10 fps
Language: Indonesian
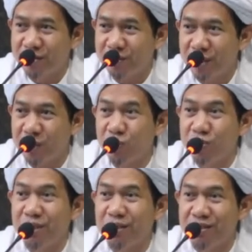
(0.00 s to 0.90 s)

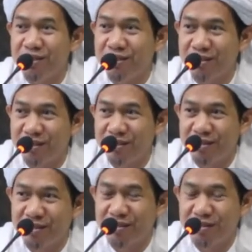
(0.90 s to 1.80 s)
ngikutin gitu ya.
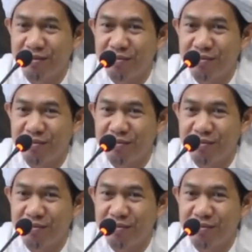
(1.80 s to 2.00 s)
Hmm.